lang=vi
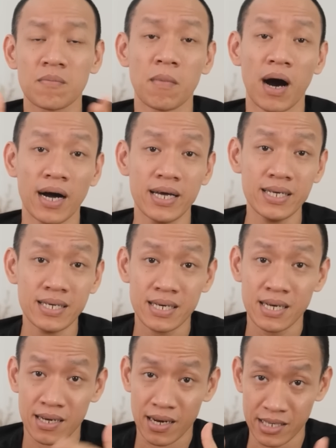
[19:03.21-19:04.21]
bởi
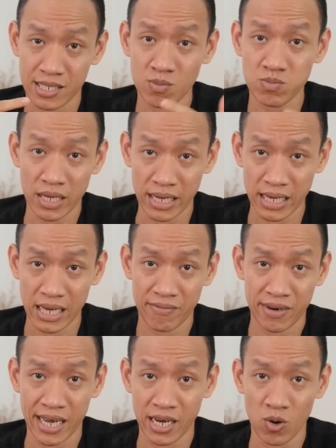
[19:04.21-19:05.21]
đời sống tiện nghi
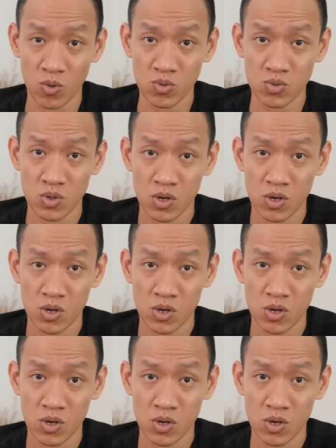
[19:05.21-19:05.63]
và đầy đủ,